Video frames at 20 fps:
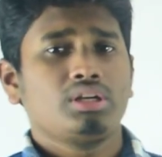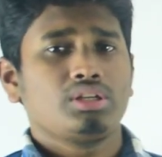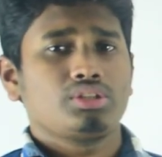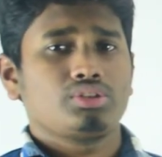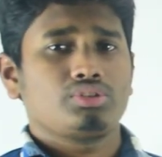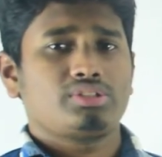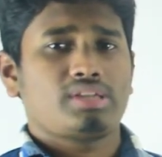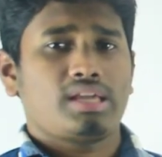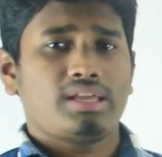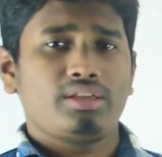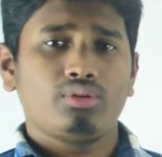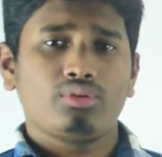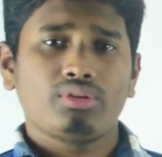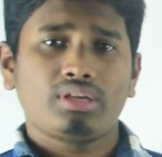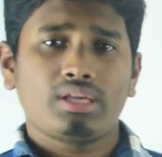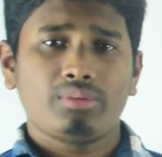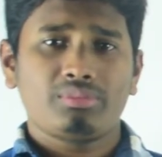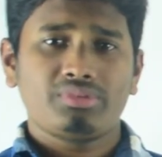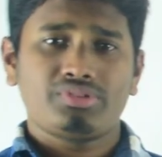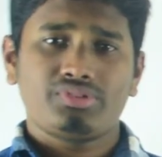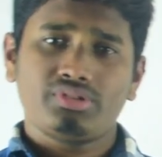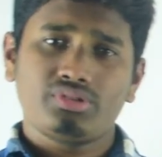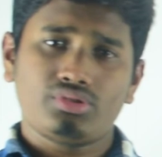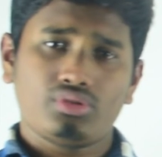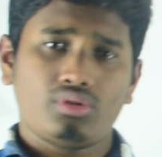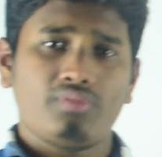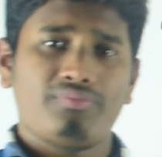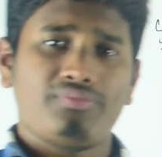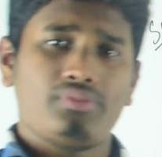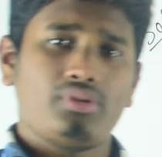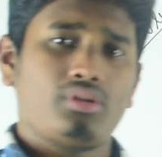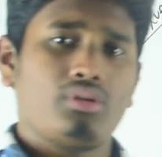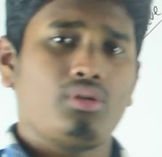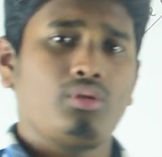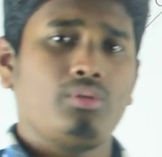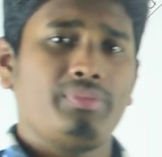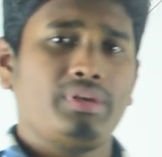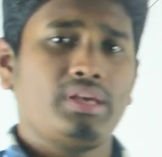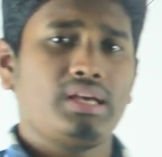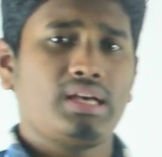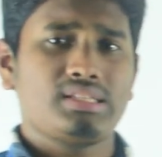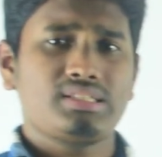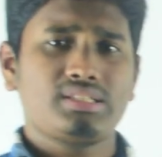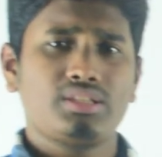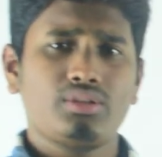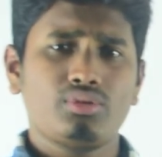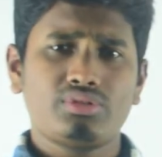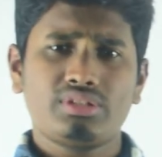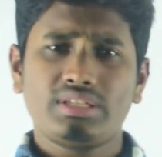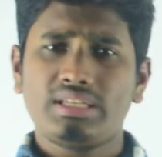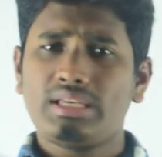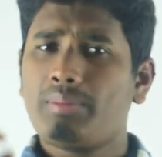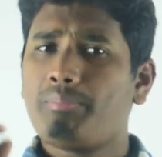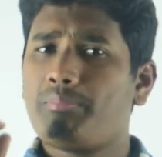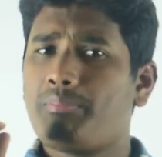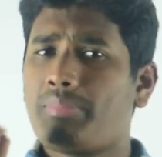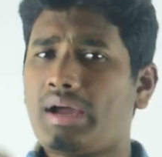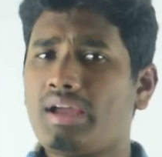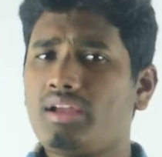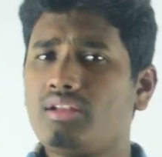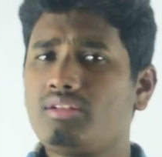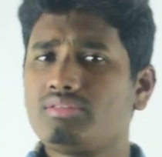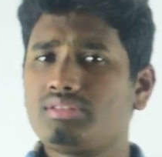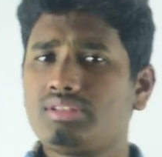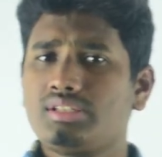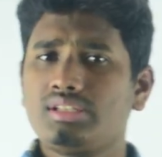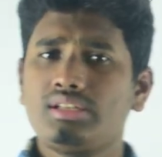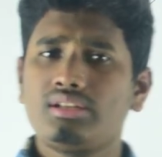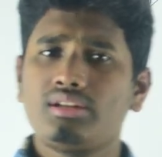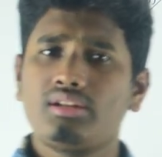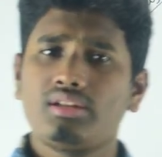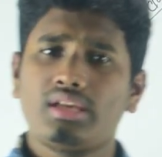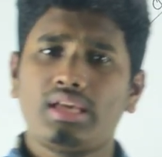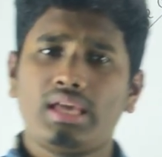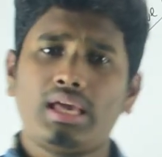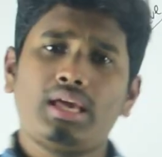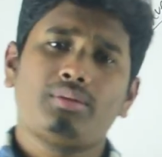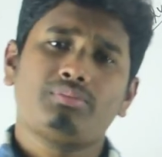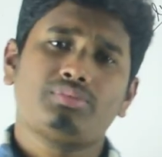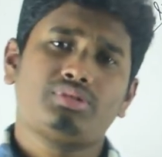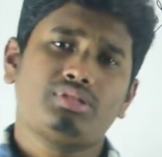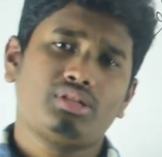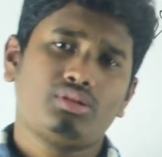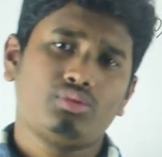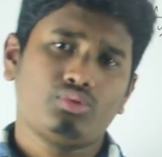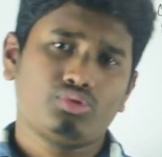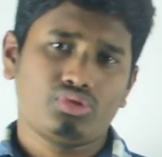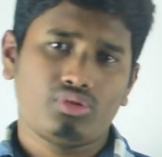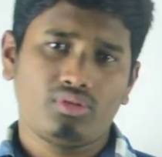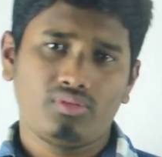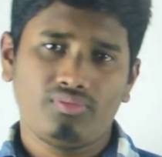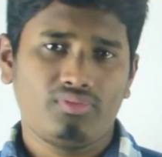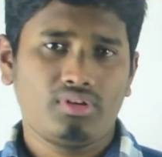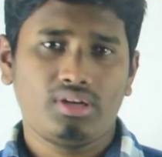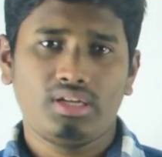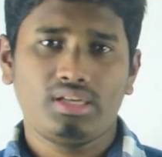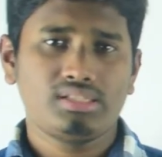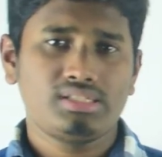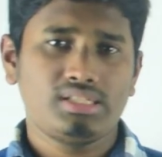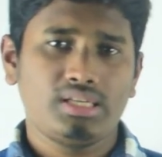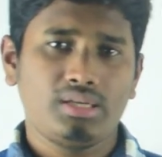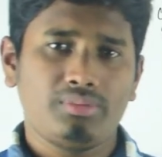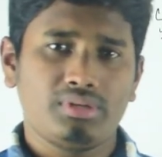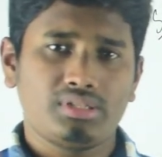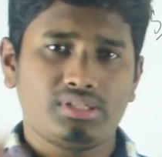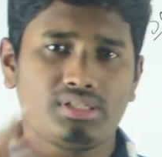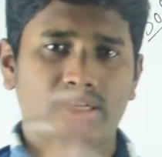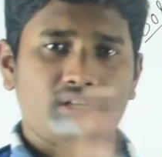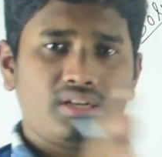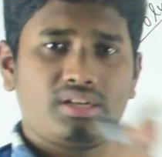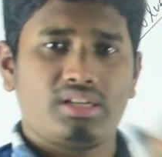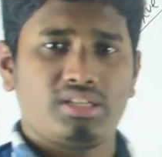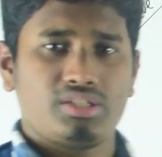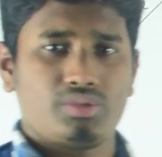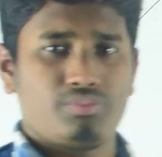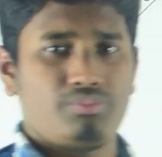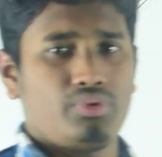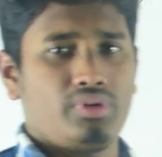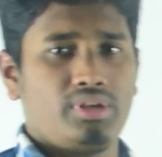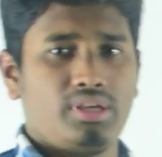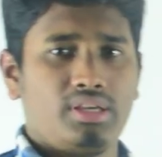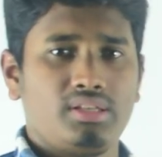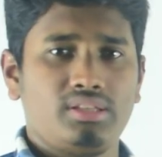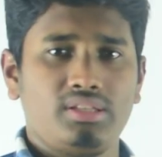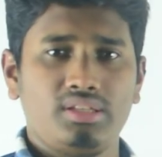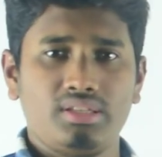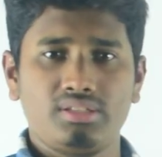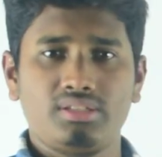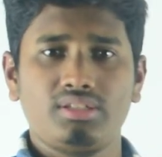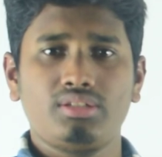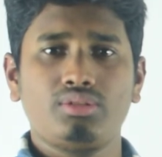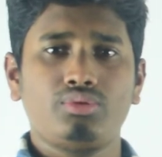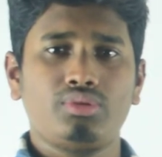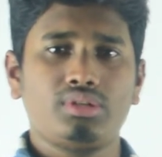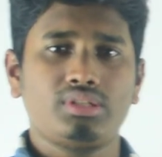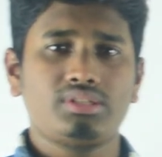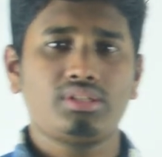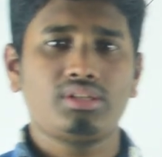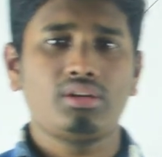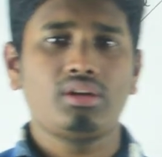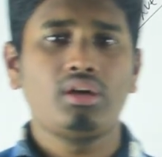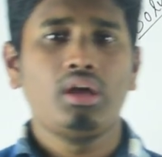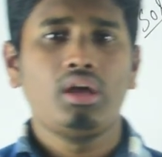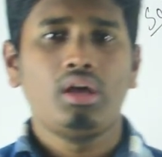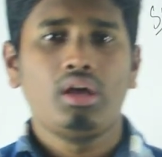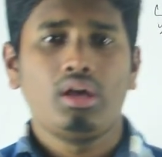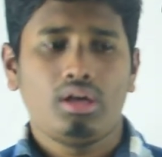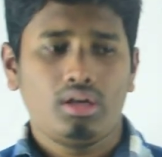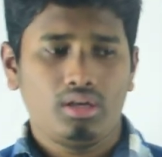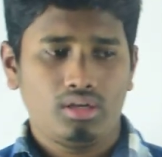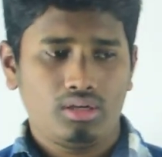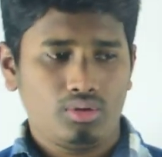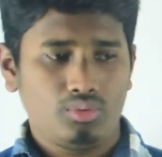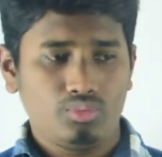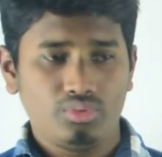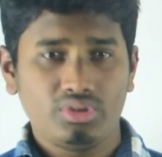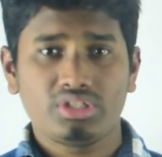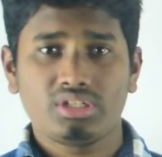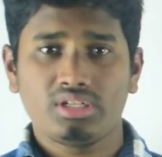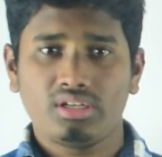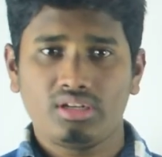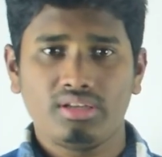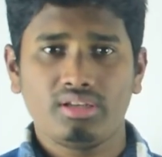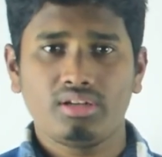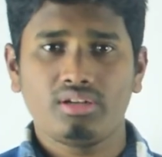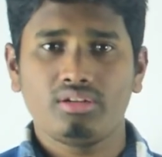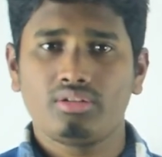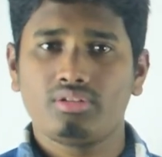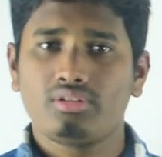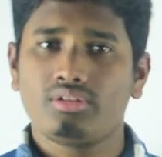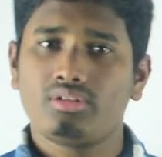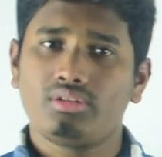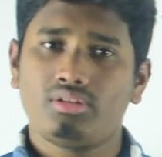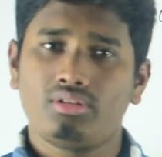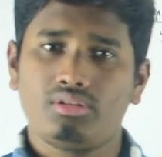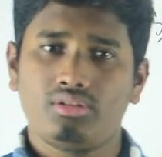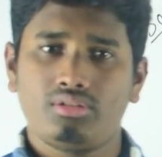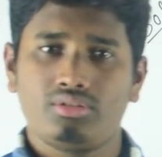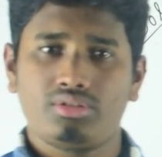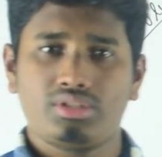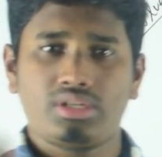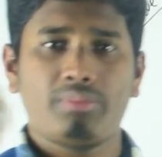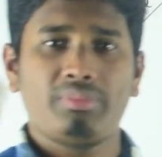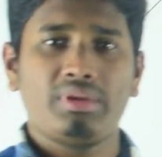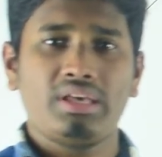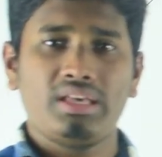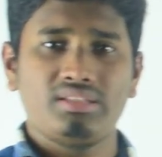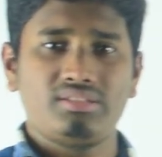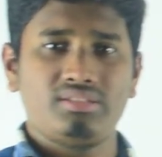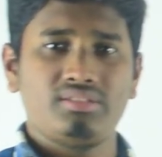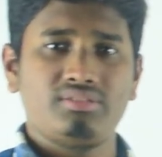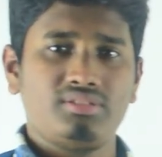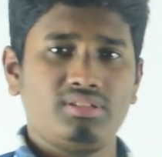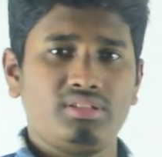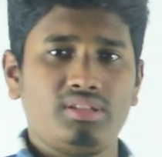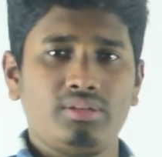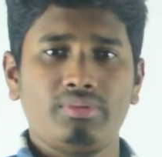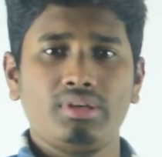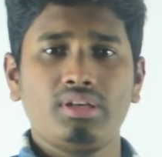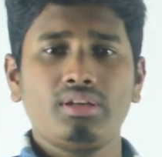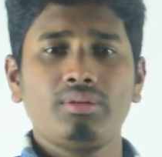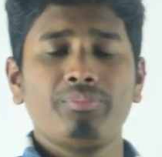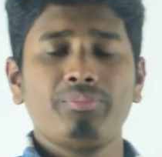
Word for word: তো যাই হোক কেমিস্ট্রি সলভ করা হবে আজকে হচ্ছে গিয়ে বায়োলজি এমসিকিউ সলভ ক্লাস এবার যারা টেস্ট পরীক্ষা দিয়েছে দুই সালের সামনে এইসিসি e দিবে